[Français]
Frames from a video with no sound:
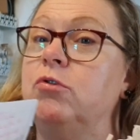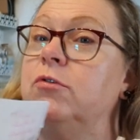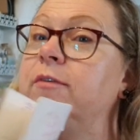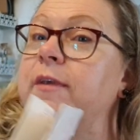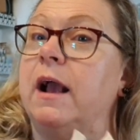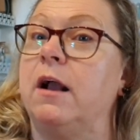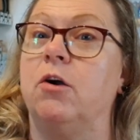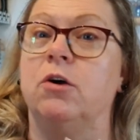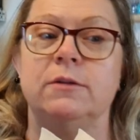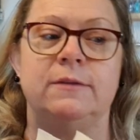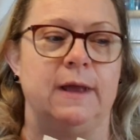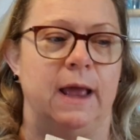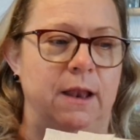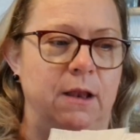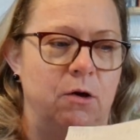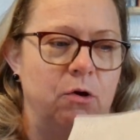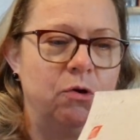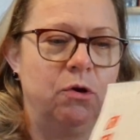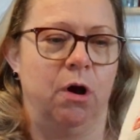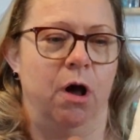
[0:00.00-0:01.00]
une cinquantaine
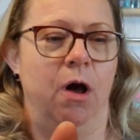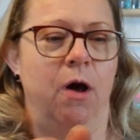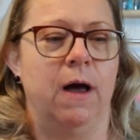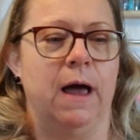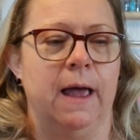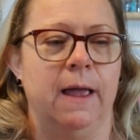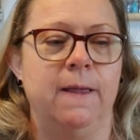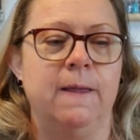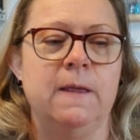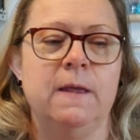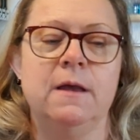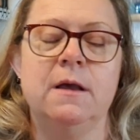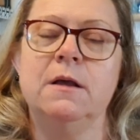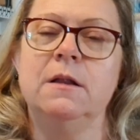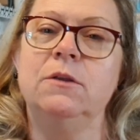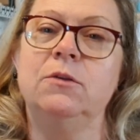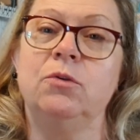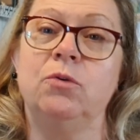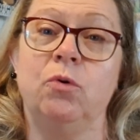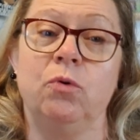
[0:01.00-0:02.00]
encore.
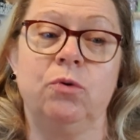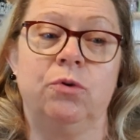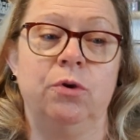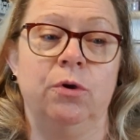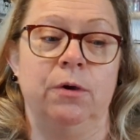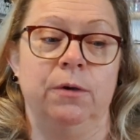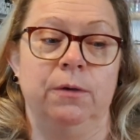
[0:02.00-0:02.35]
Hein. Donc,